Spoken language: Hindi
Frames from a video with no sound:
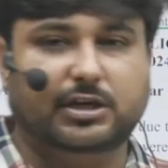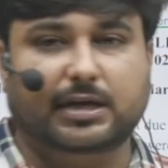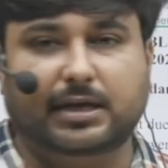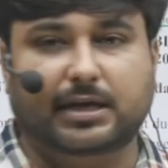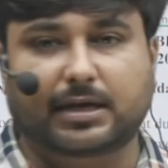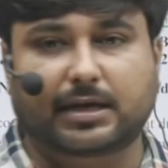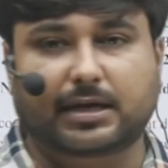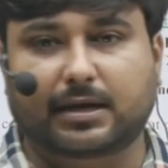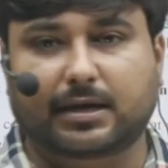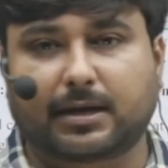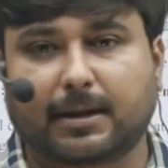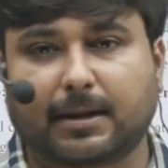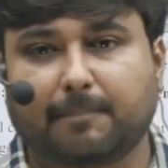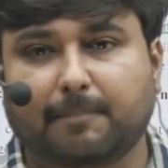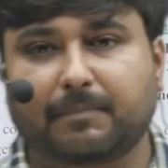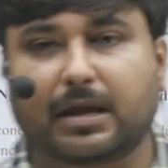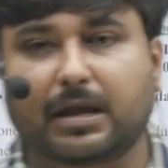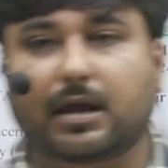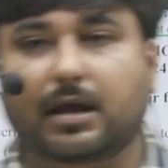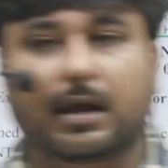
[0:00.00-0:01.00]
हैं
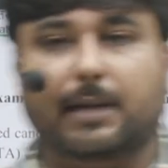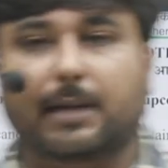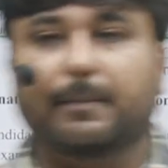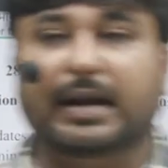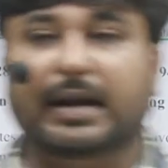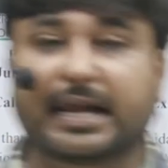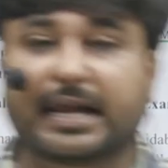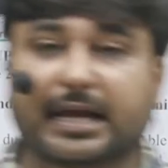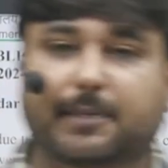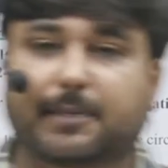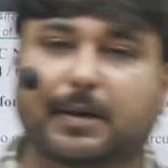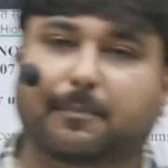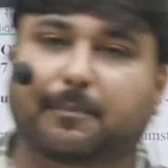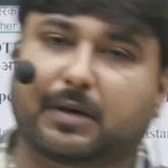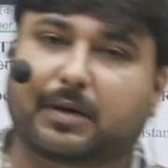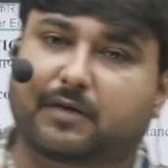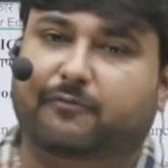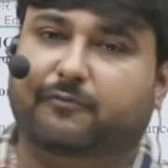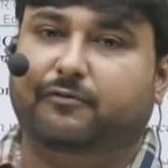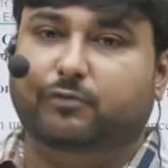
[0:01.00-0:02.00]
लीक पेपर
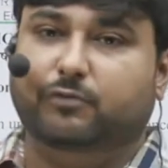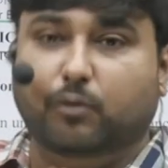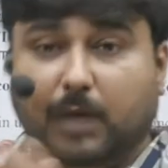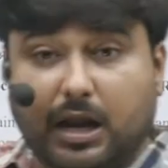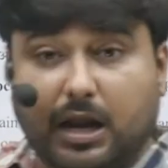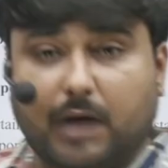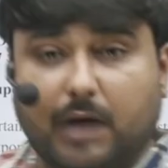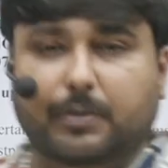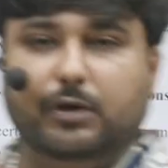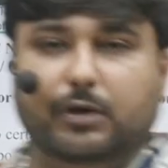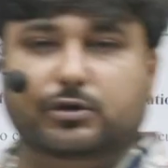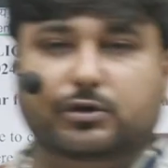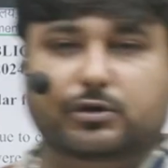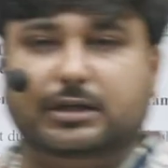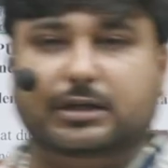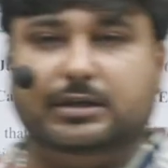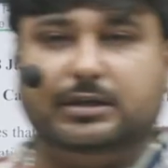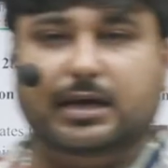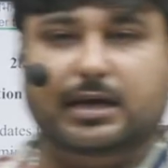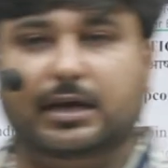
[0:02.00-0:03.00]
दोबारा भी हो सकता
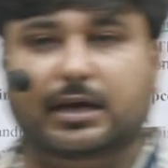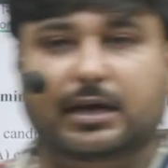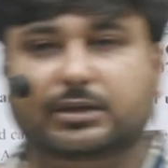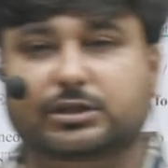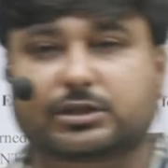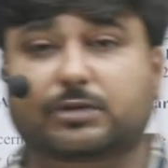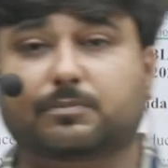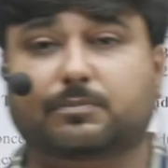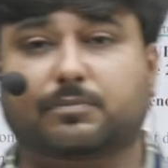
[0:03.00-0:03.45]
है जिन